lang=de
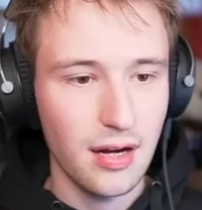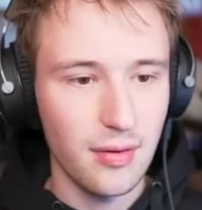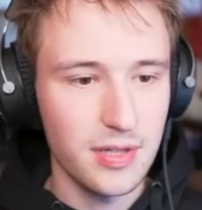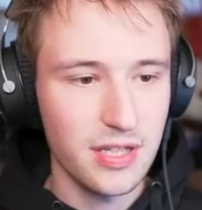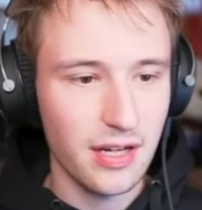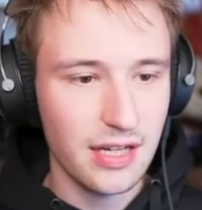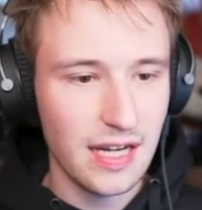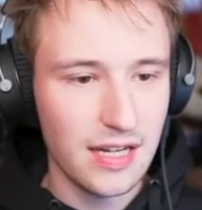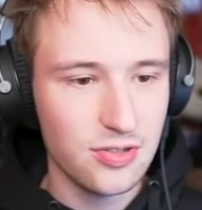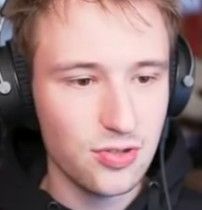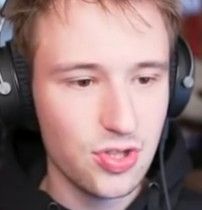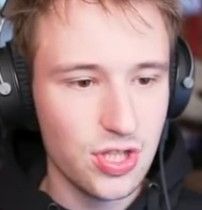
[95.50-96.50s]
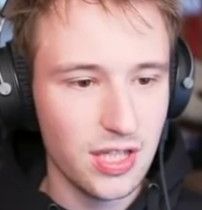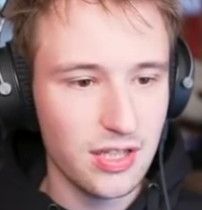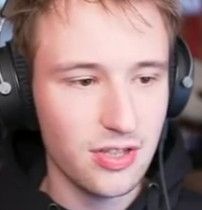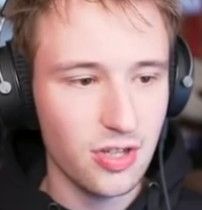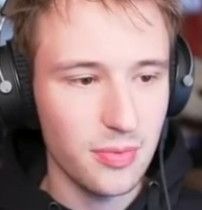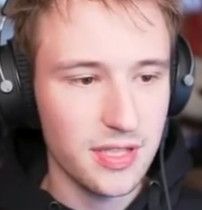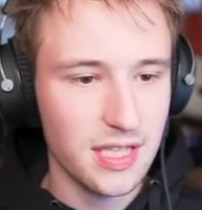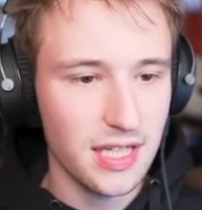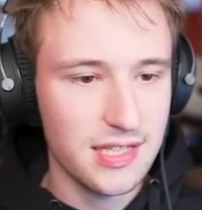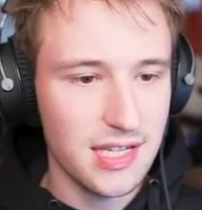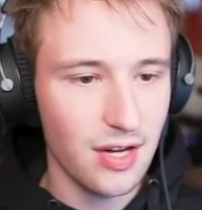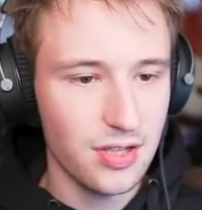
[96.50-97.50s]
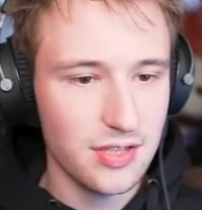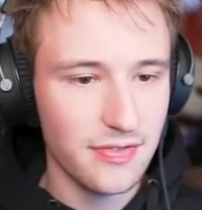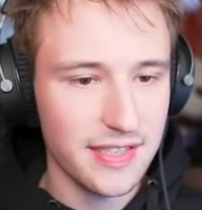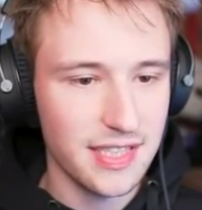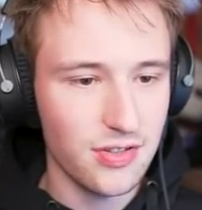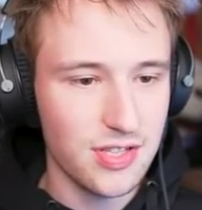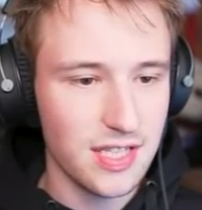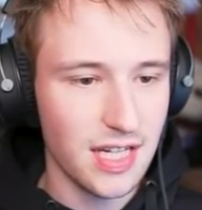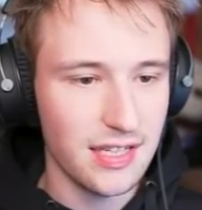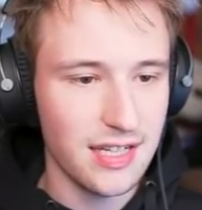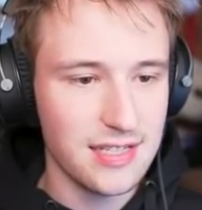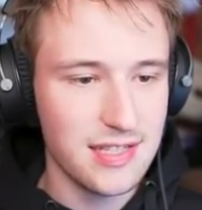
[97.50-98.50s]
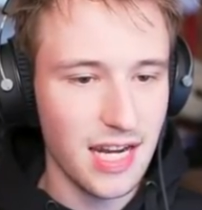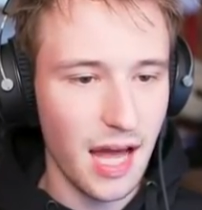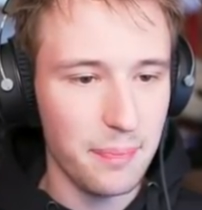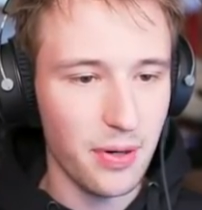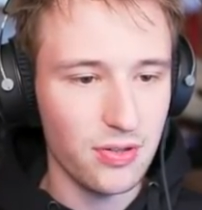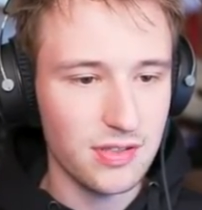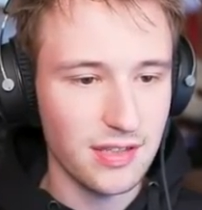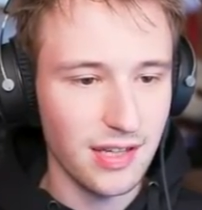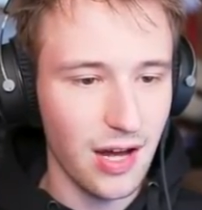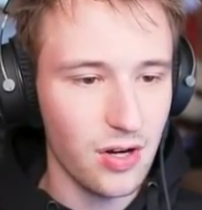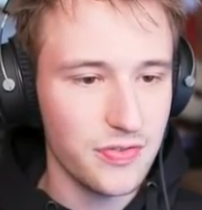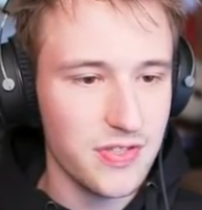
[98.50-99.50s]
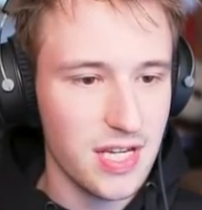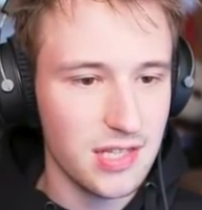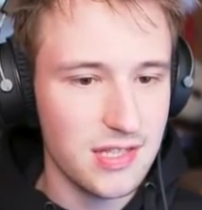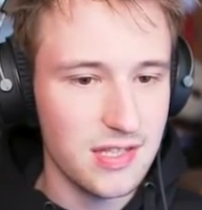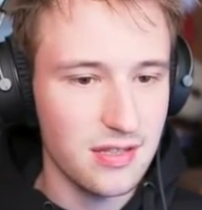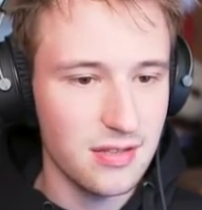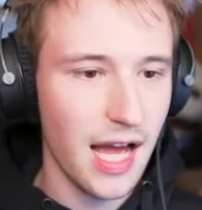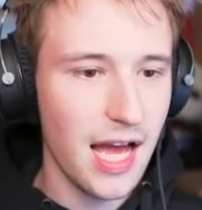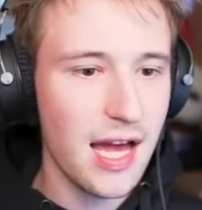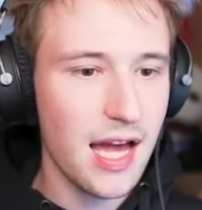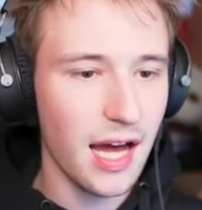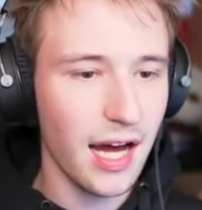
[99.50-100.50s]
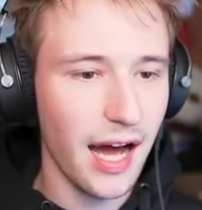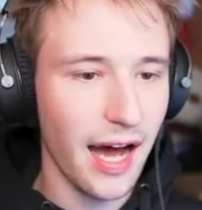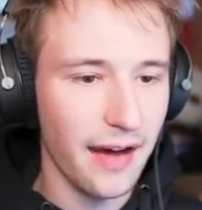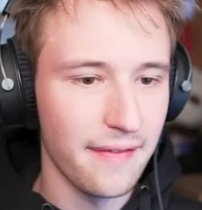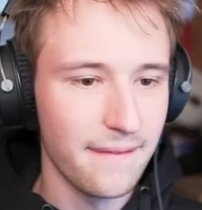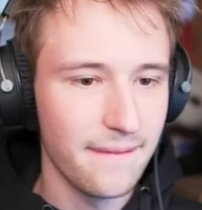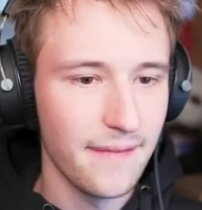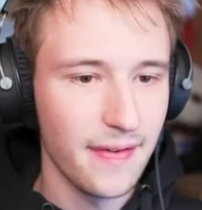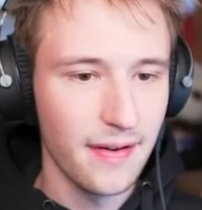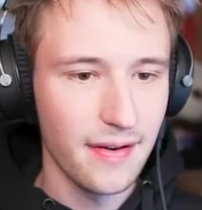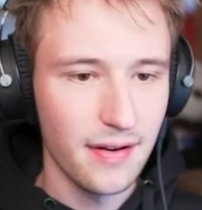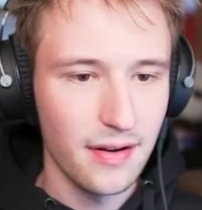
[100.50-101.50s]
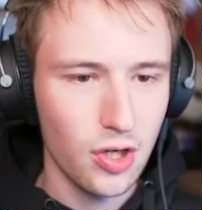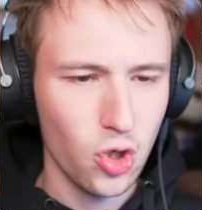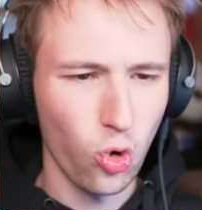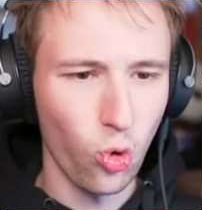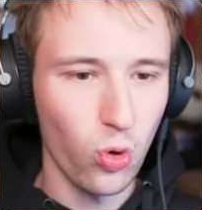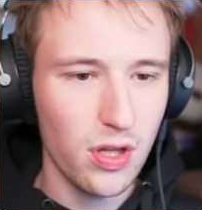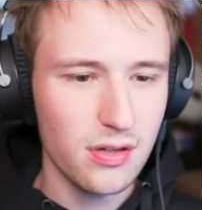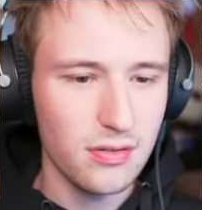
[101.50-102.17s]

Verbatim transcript: aber mit einer Kaktusschere komme ich da jetzt auch nicht weiter, außer ich kann das dann abbauen und da draufsetzen. Ah! Kohle?